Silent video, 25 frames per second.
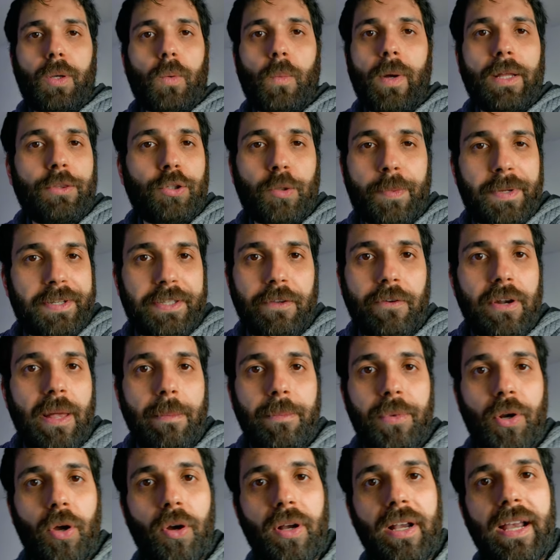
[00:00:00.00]
quando perdevo la
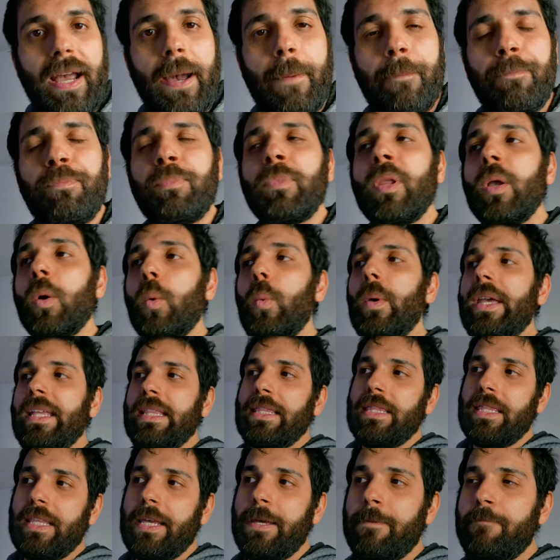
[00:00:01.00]
brocca.
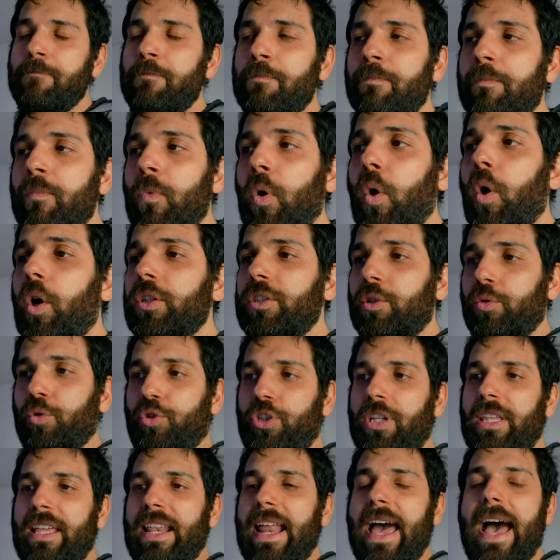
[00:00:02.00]
Quindi, cosa
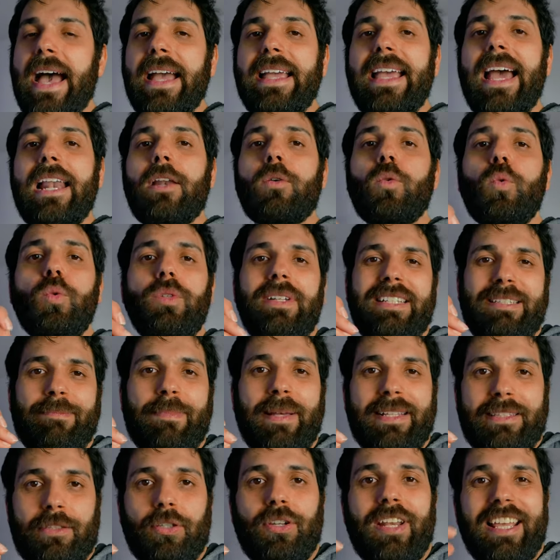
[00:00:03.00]
succederà? Alcuni
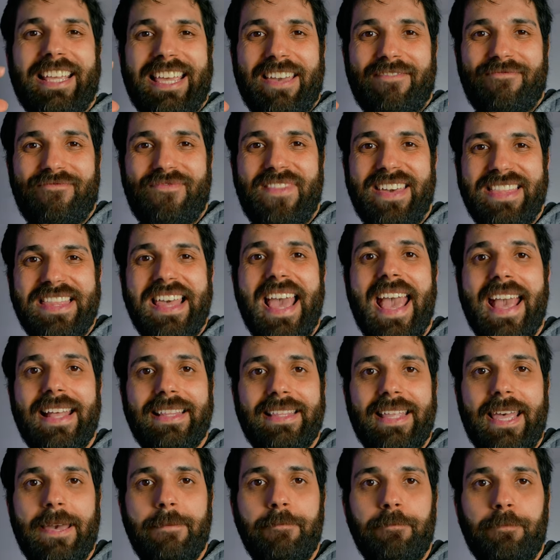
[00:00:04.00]
spezzoni che
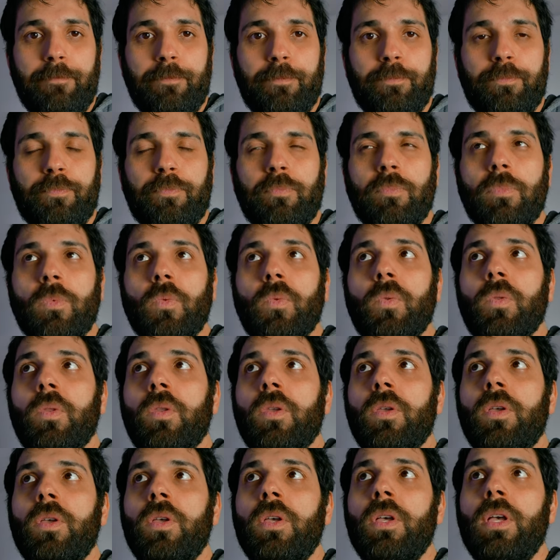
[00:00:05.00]
vedete
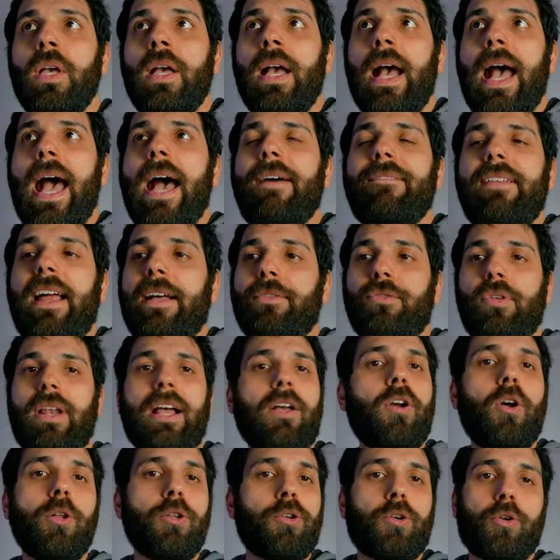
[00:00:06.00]
avranno
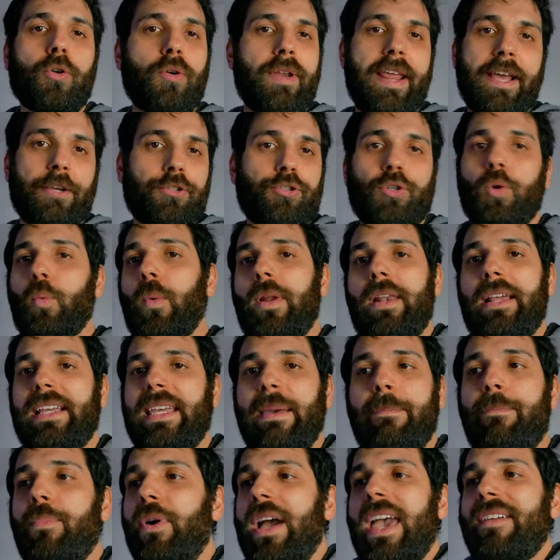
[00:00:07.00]
la color correction, quella
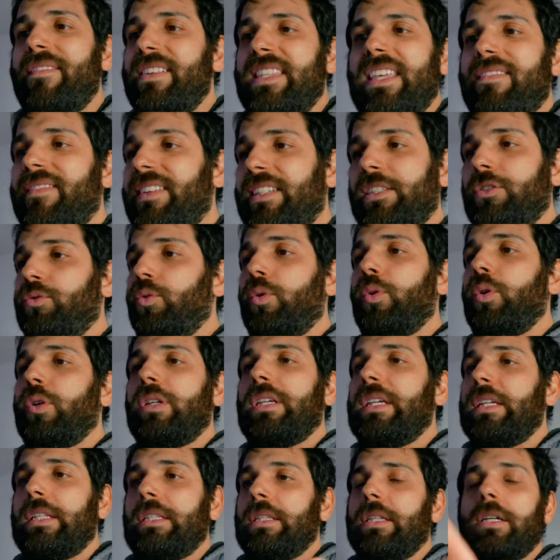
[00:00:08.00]
che poi avete visto
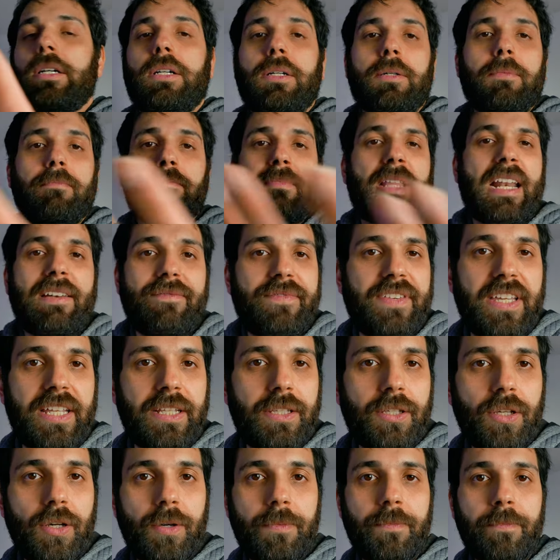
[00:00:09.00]
in, um, nel
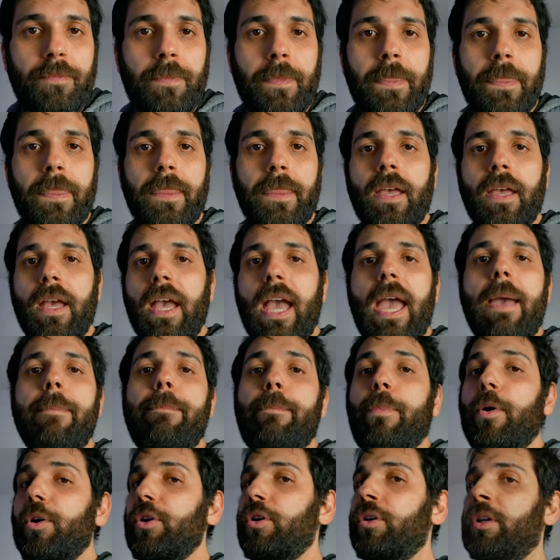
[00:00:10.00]
video, e
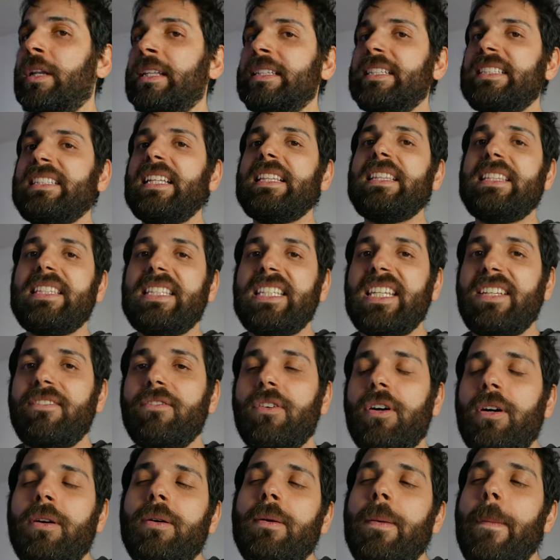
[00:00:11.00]
poi io la
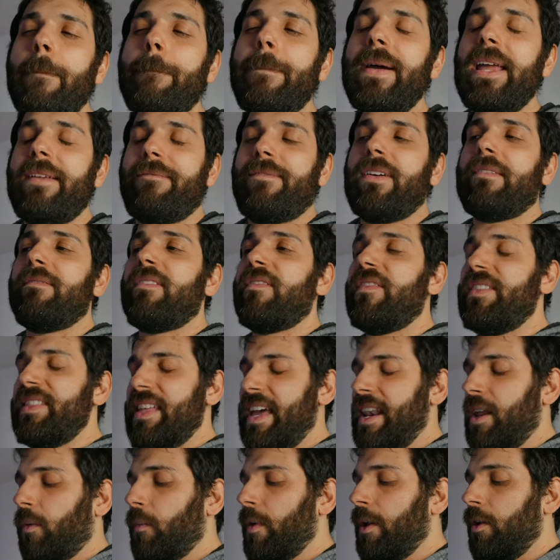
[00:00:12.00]
disattivo per farvi
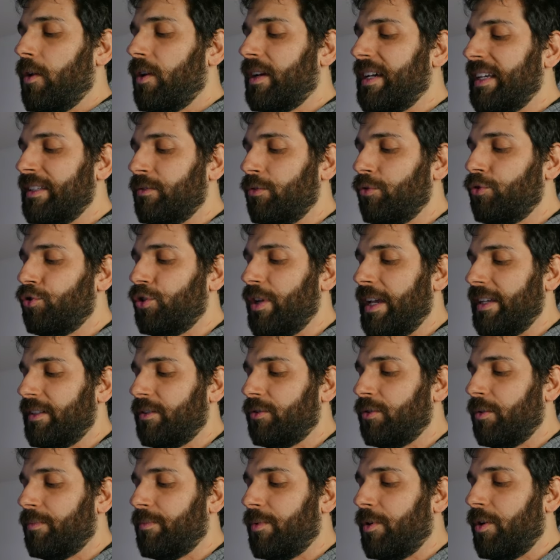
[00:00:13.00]
vedere quello che è
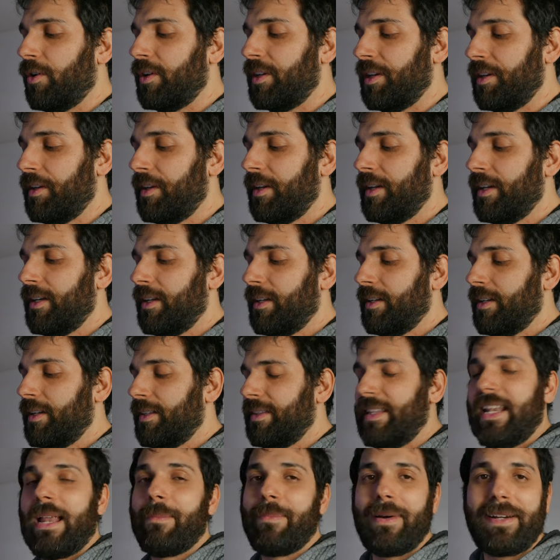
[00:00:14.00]
successo poi
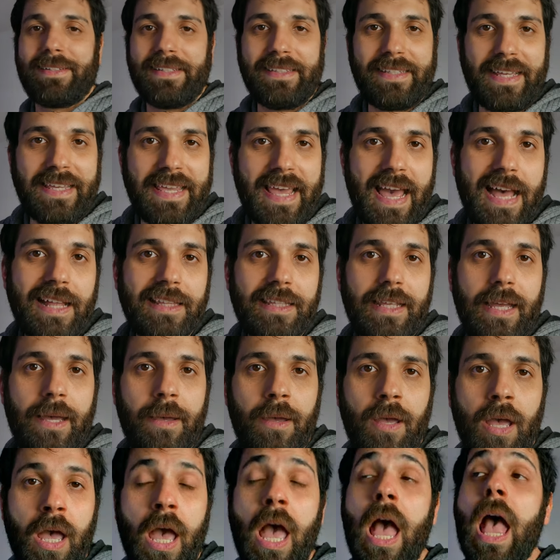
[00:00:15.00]
nella parte tagliata.
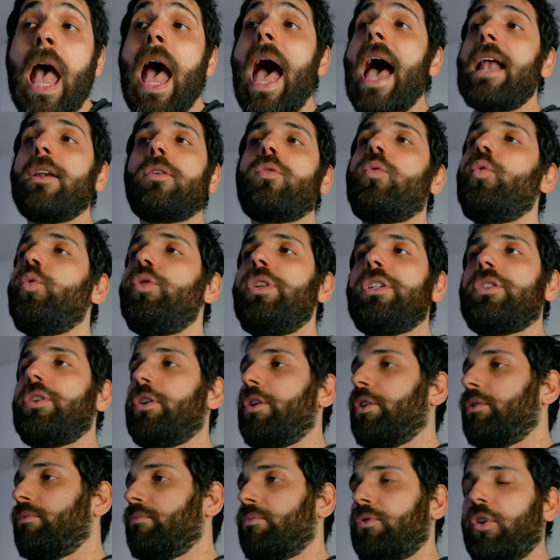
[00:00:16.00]
Alcuni
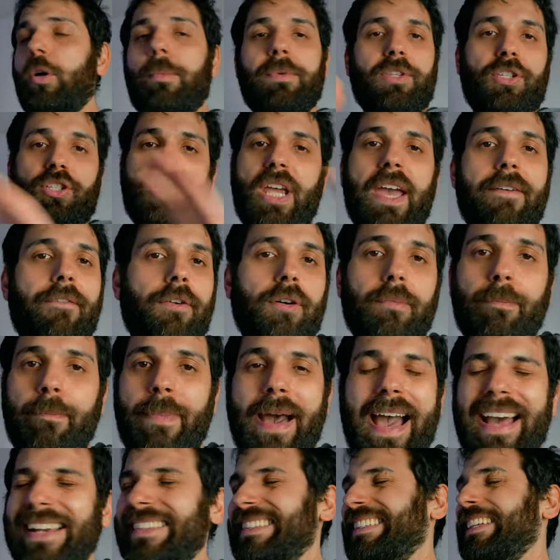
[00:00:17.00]
sono, come dicevo,
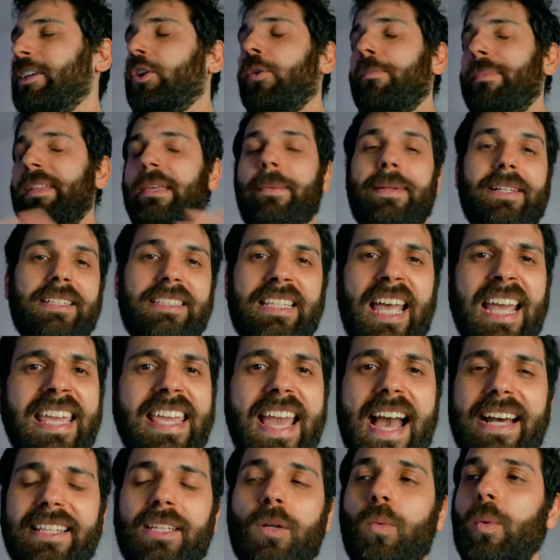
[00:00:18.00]
parti completamente
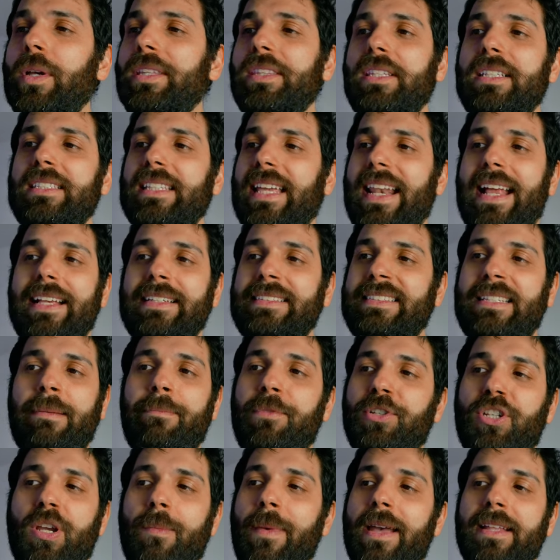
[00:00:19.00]
tagliate, quindi sarà
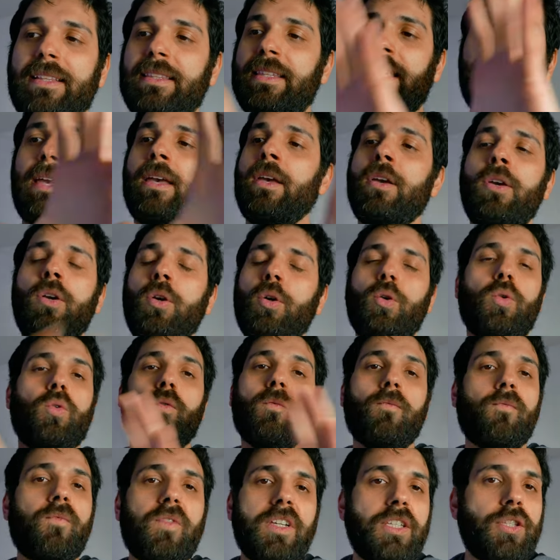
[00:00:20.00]
semplicemente
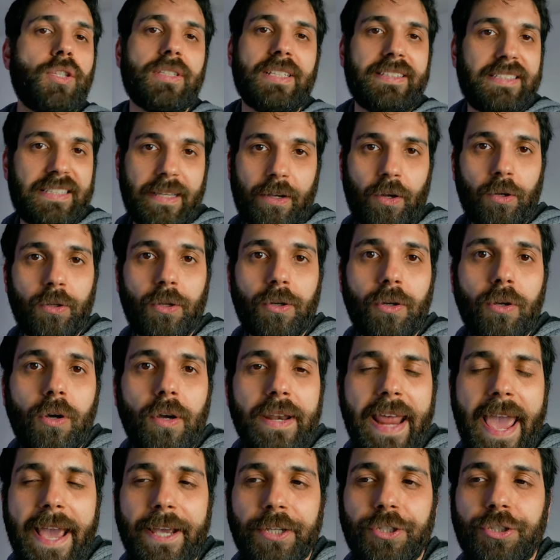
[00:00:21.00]
un video senza color
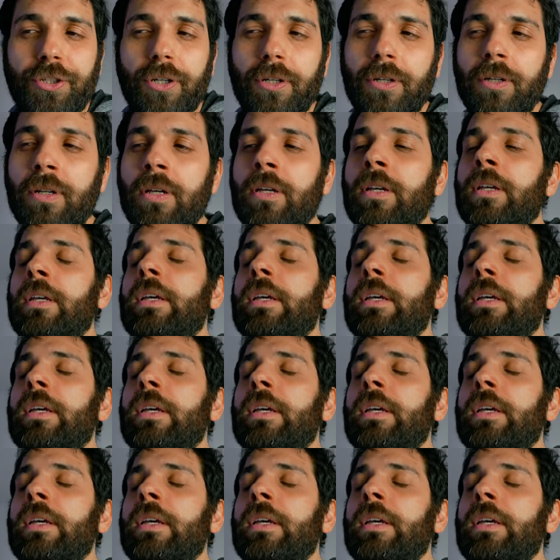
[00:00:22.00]
correction,